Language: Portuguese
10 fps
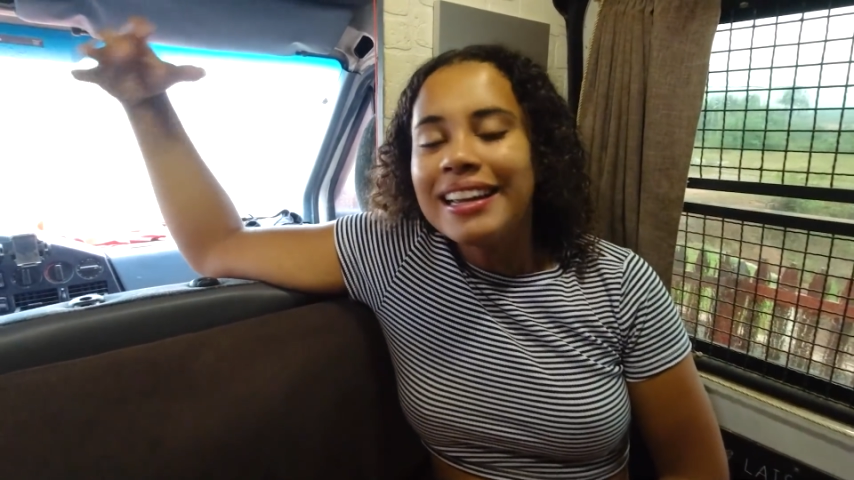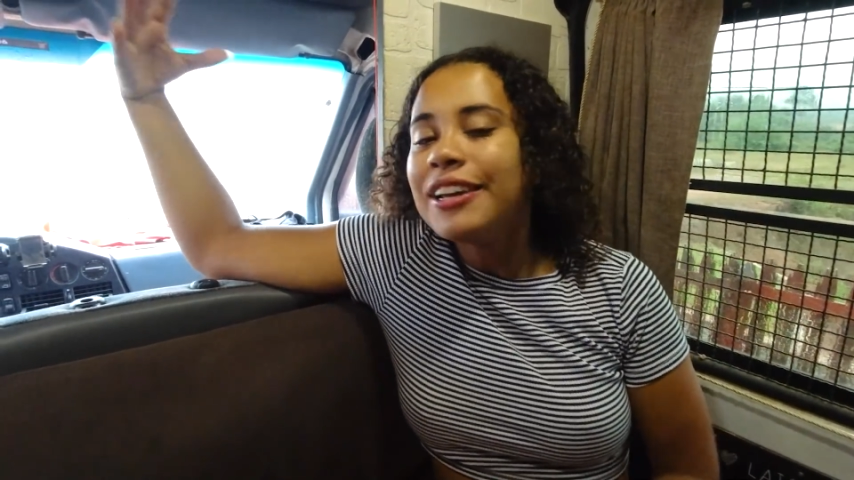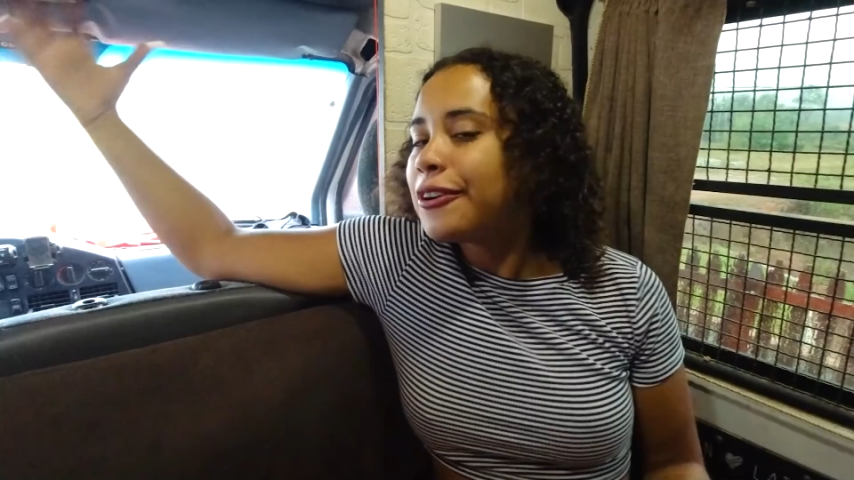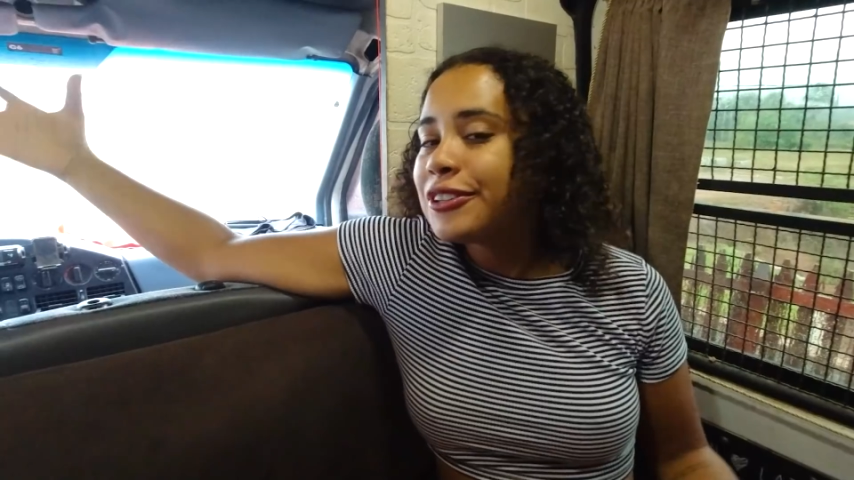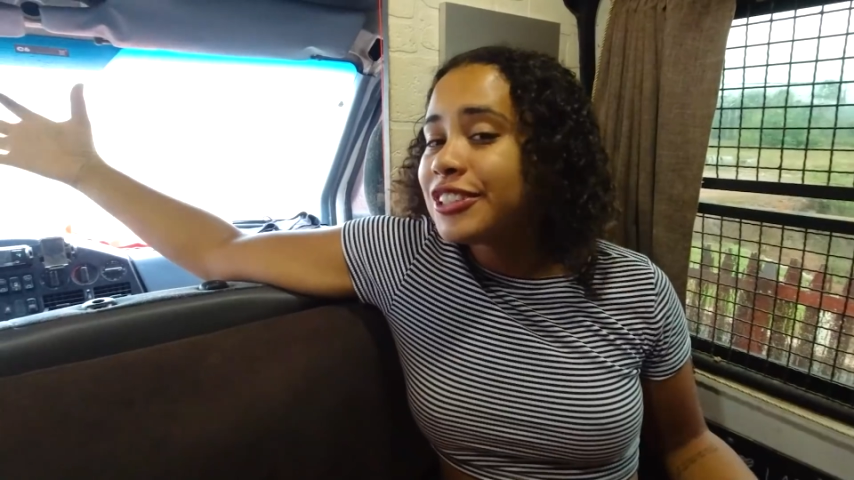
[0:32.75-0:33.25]

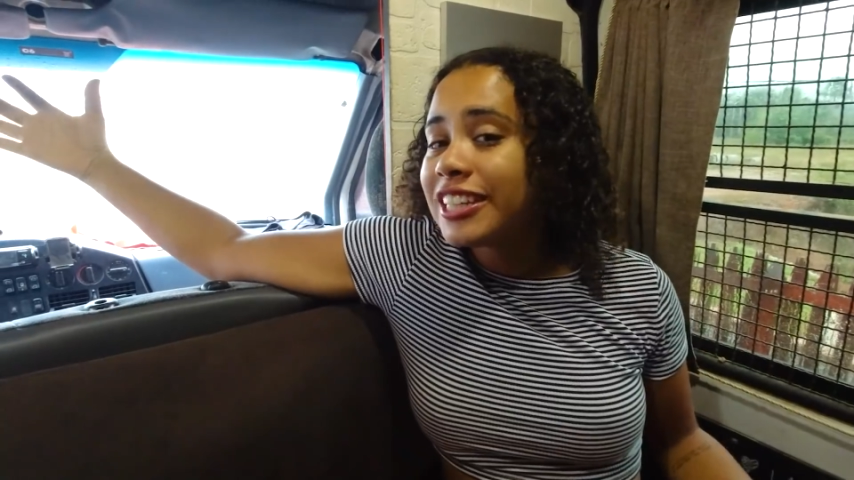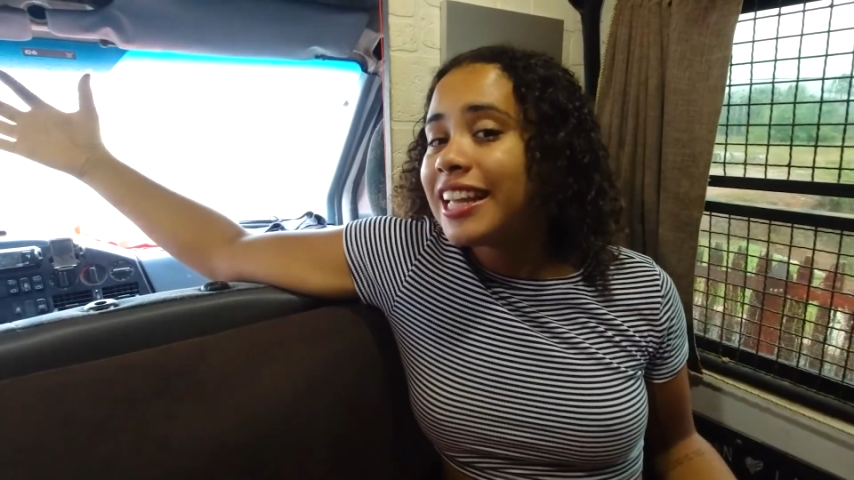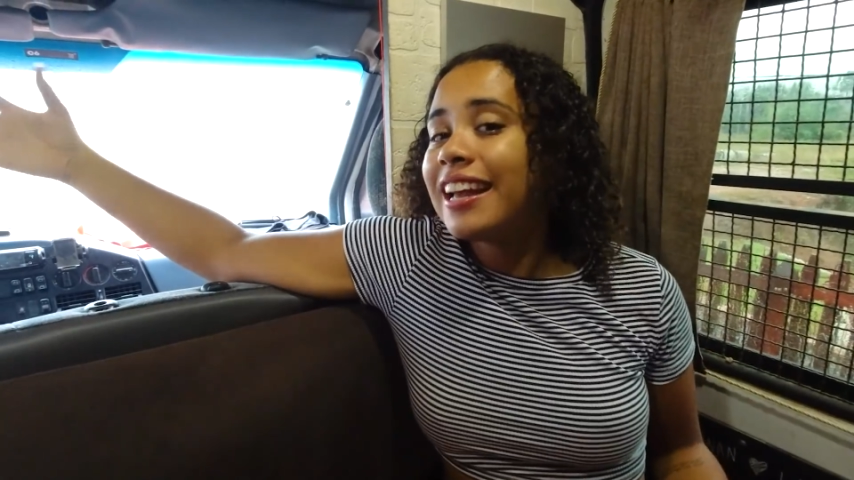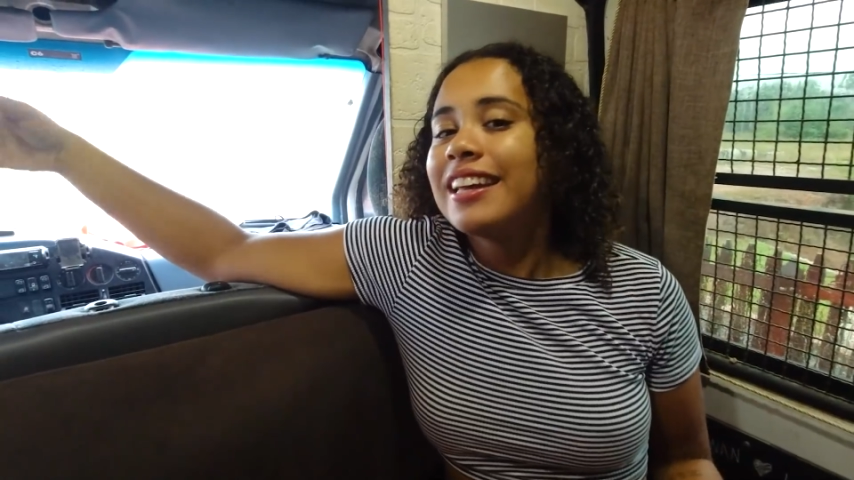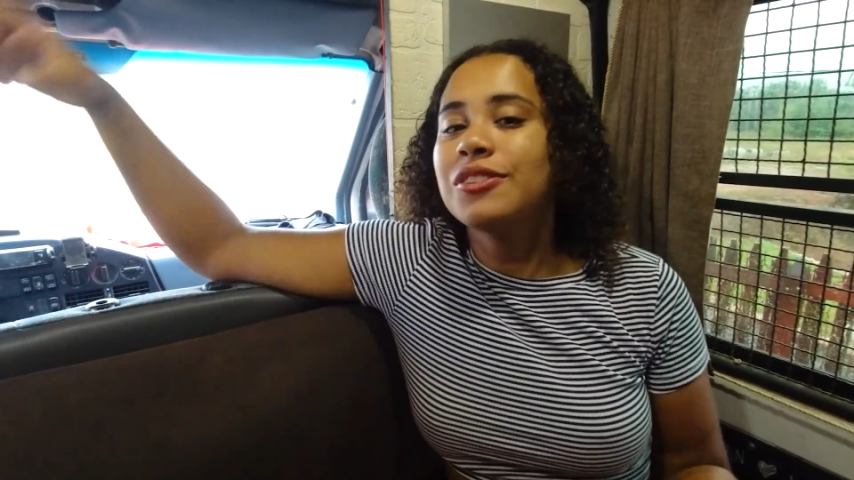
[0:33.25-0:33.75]
e hoje a
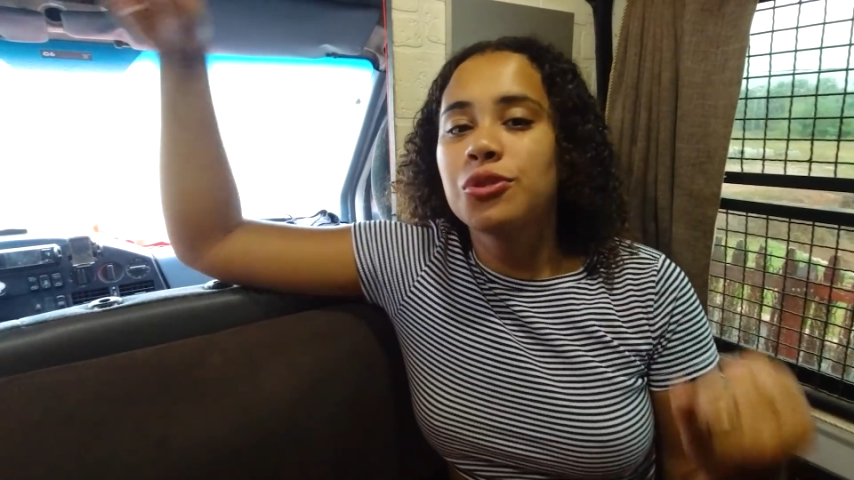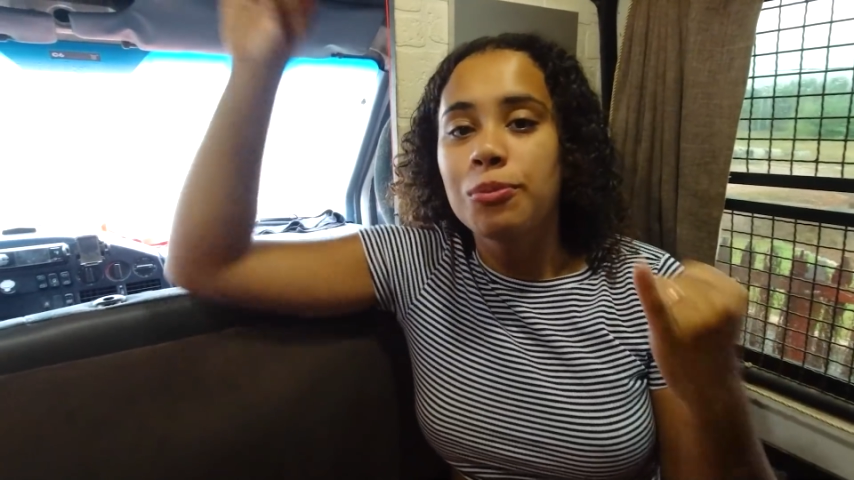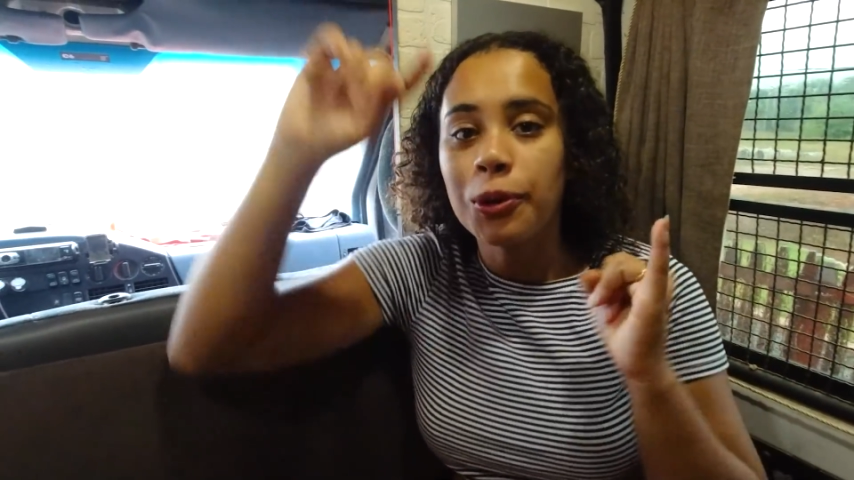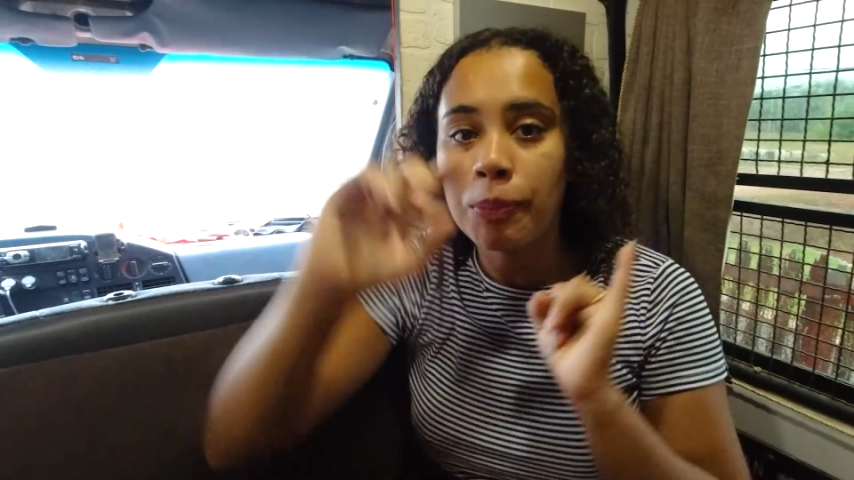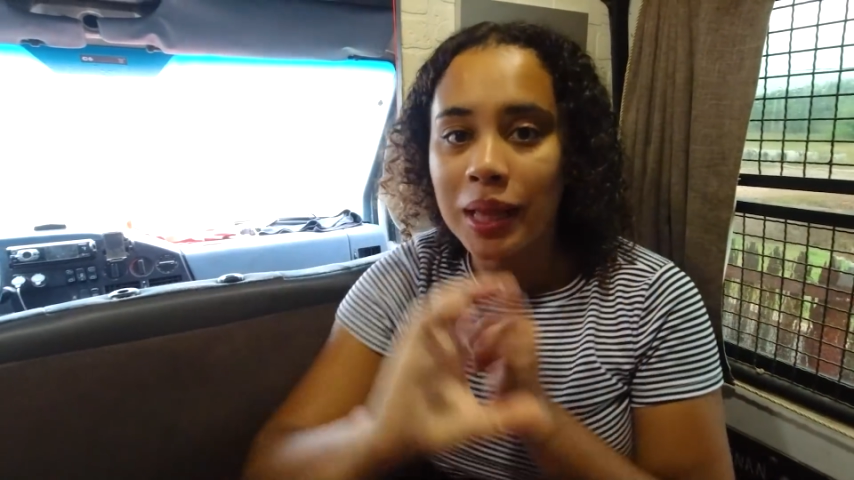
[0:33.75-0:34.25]
ideia era
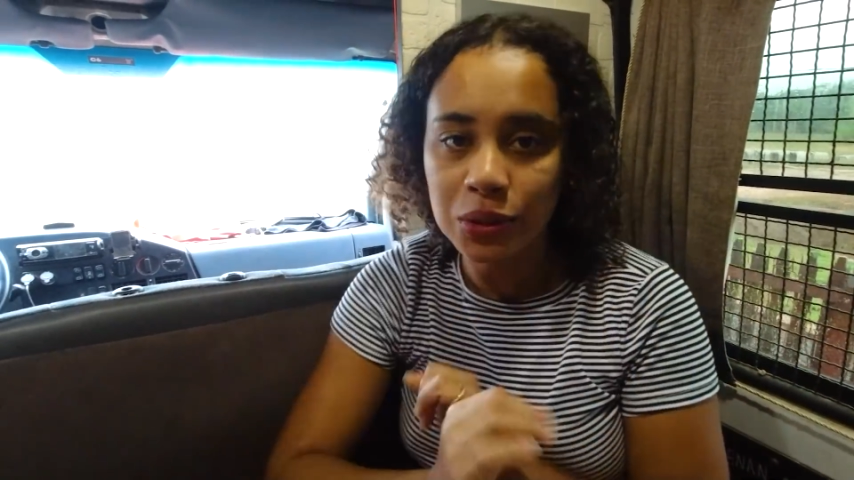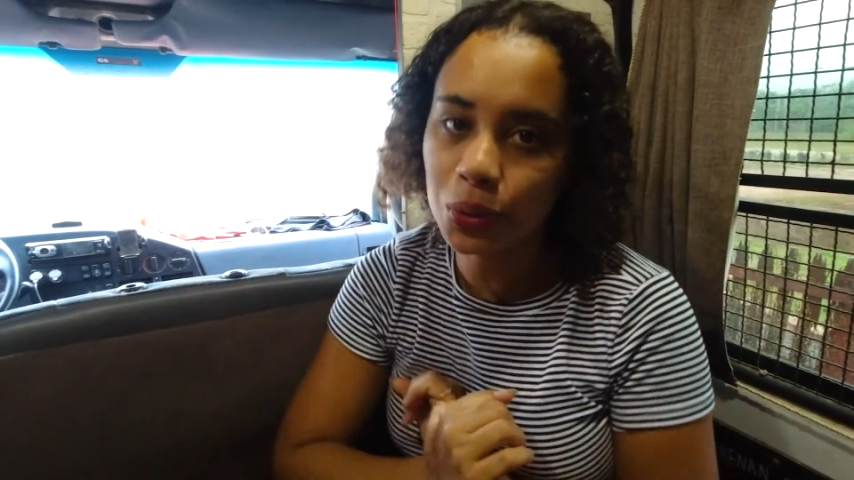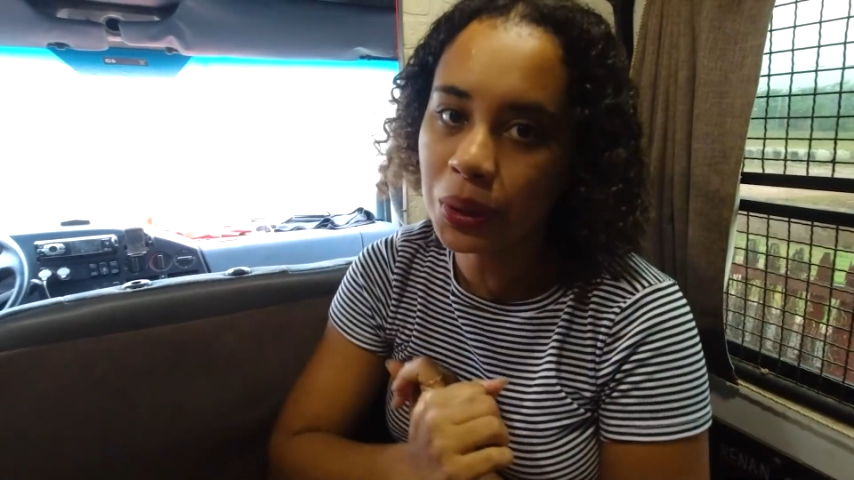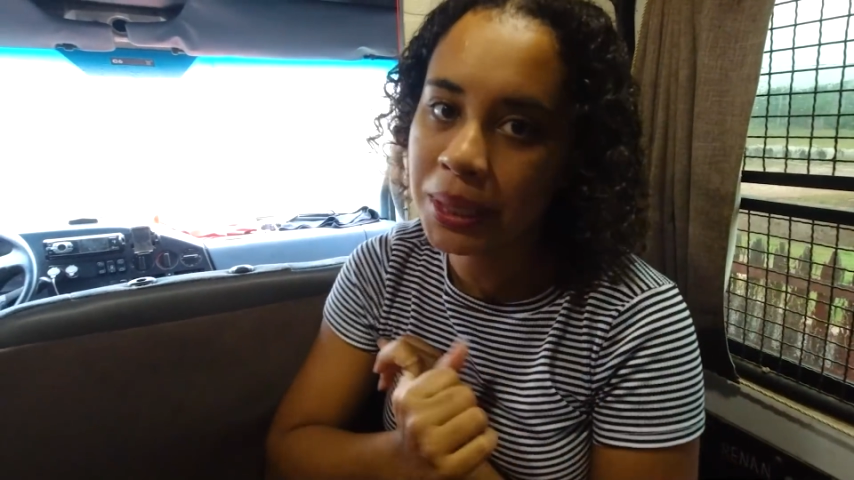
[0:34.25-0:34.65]
subir o platô,